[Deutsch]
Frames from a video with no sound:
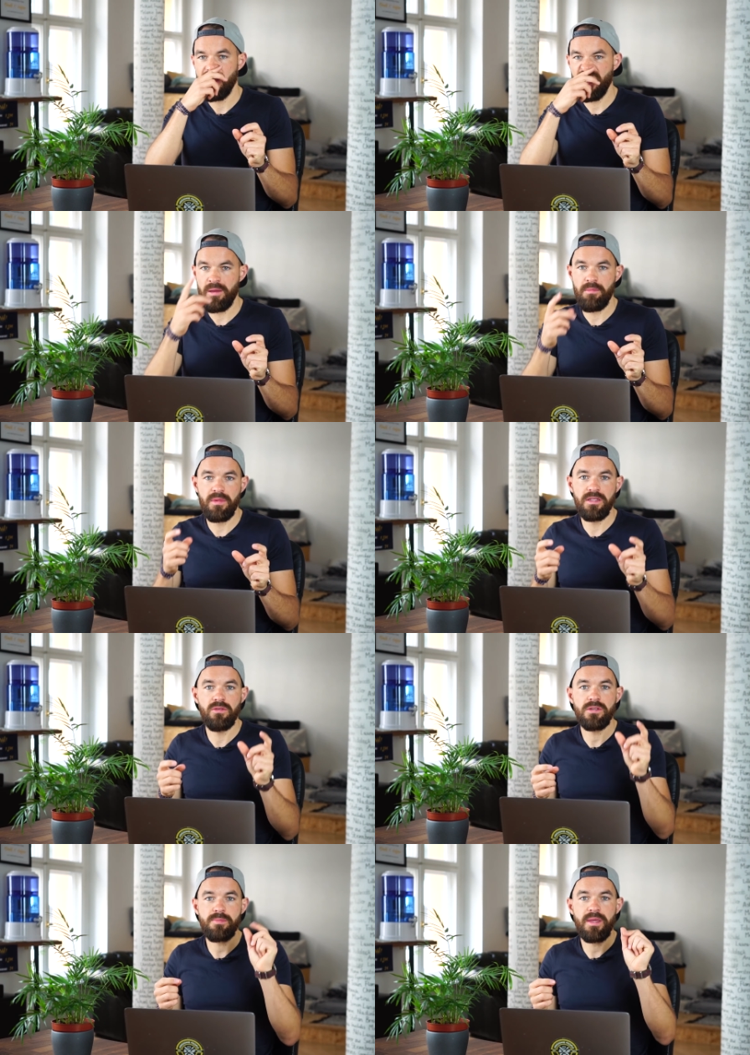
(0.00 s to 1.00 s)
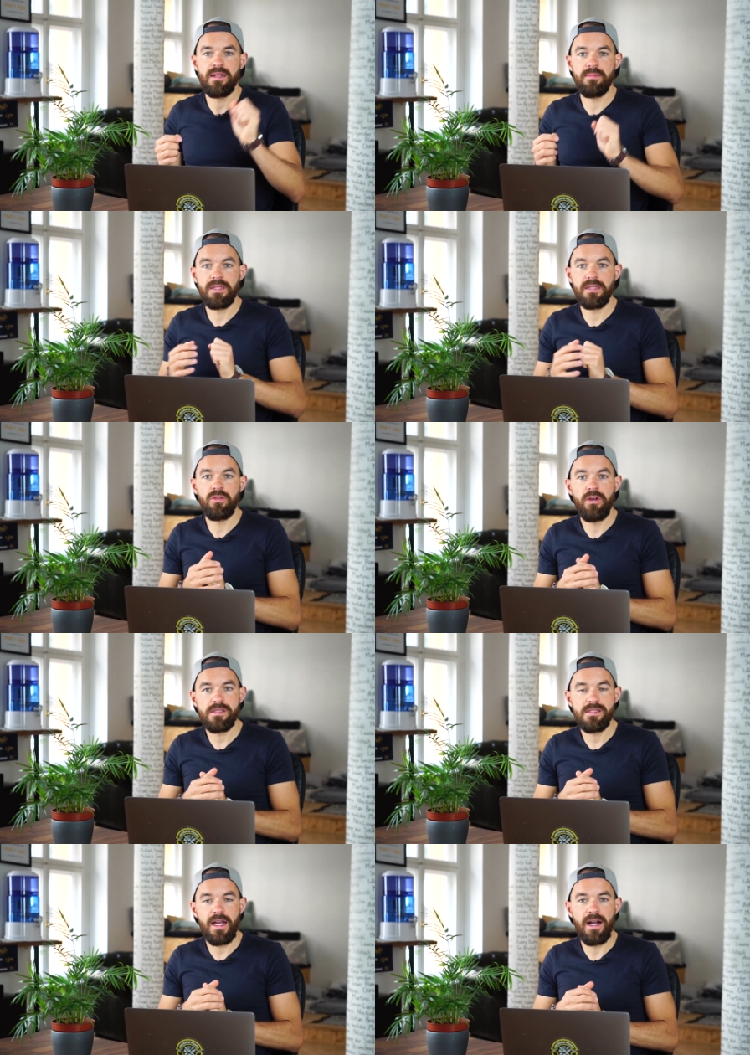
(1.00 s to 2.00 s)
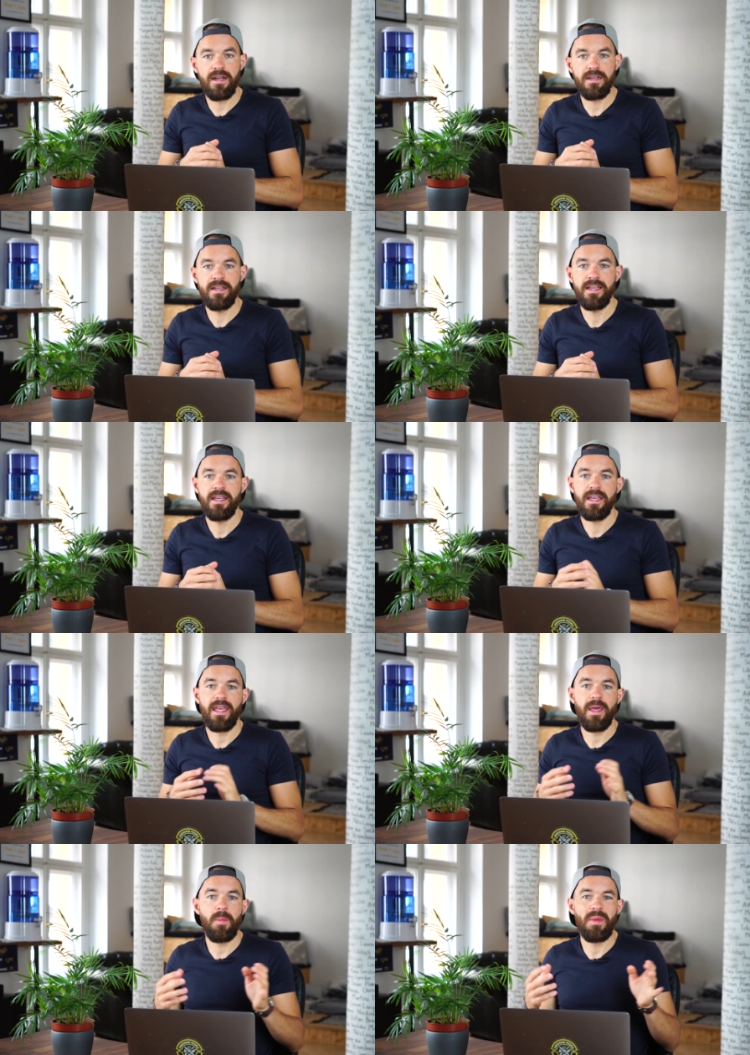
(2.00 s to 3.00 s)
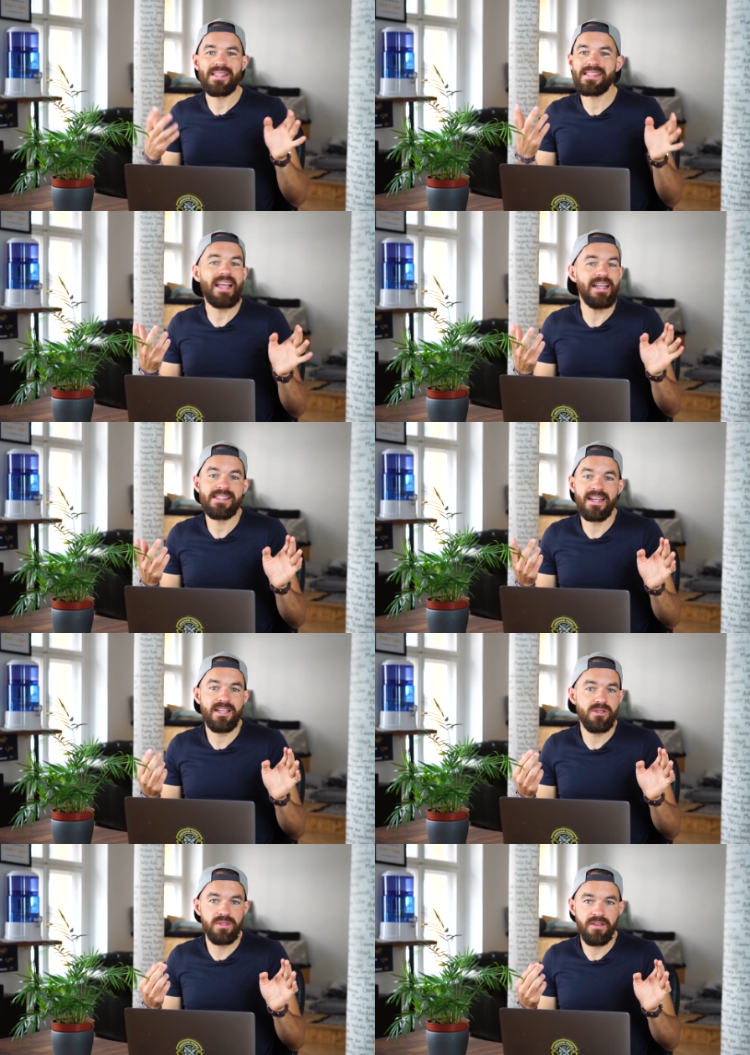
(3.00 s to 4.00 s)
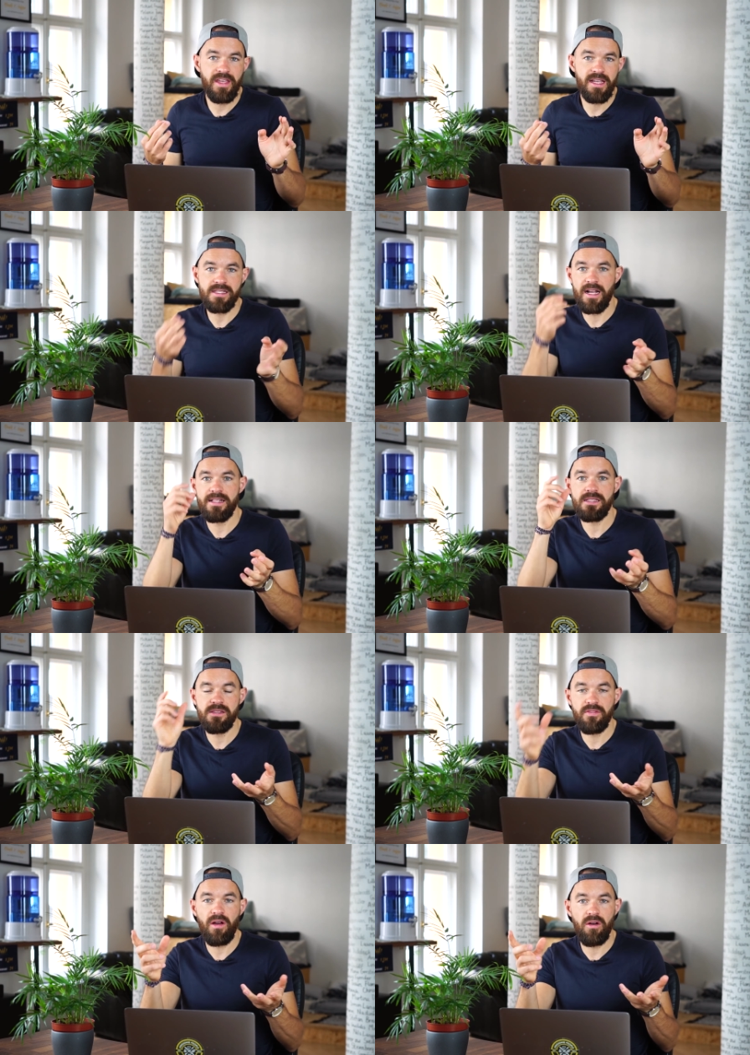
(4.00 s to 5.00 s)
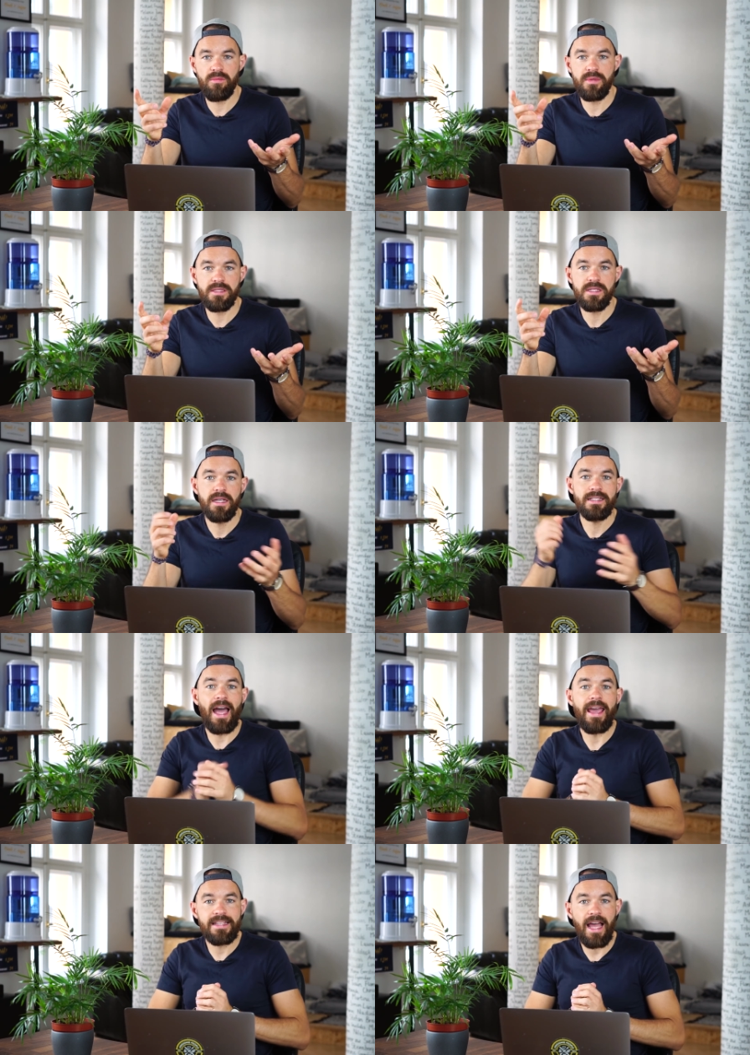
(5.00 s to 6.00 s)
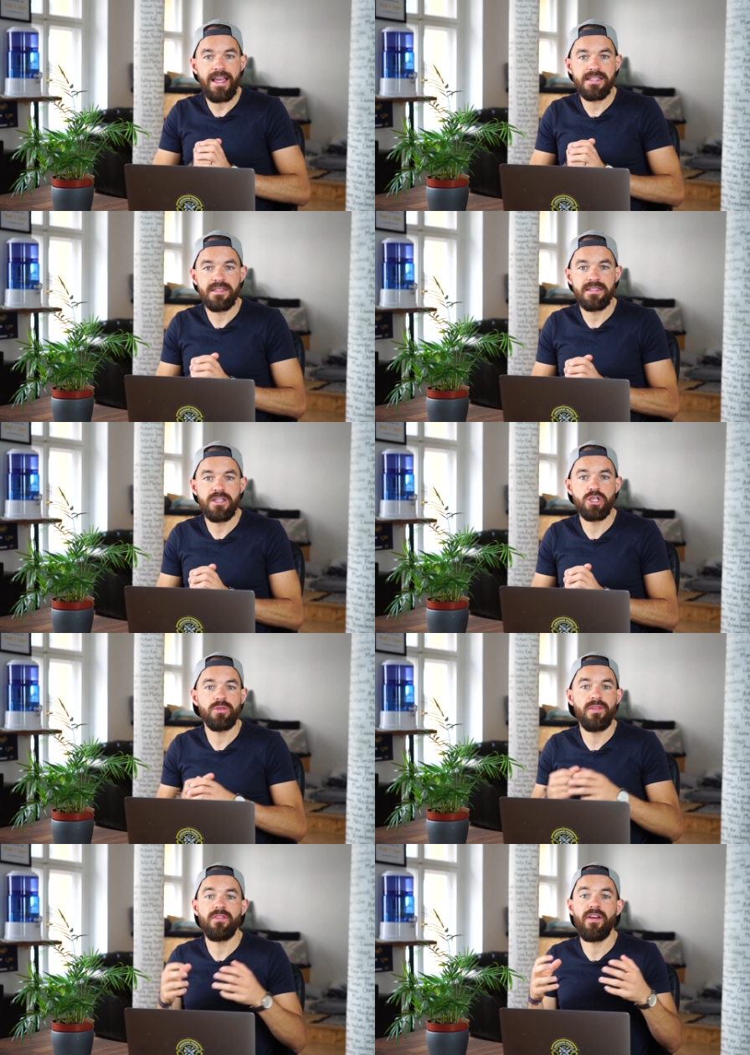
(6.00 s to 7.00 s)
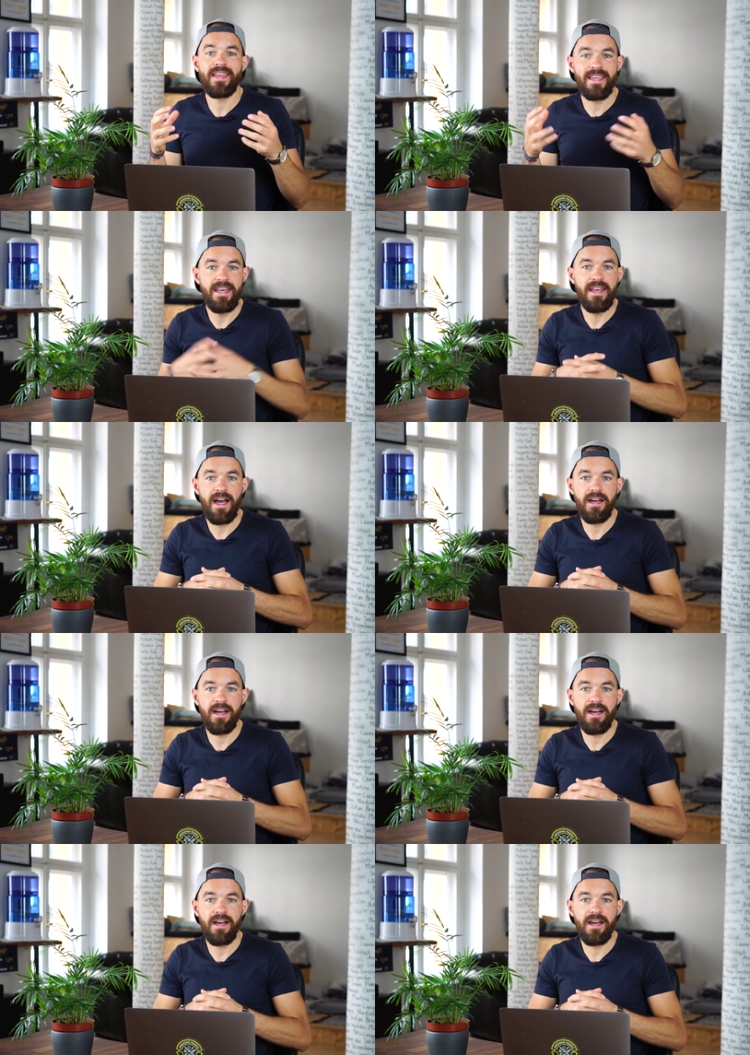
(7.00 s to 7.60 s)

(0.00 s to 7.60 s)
ähm, ein junges Mädel mit 19 Jahren ähm, ist ganz anders unterwegs als die Frau mit 33, die schon zwei Kinder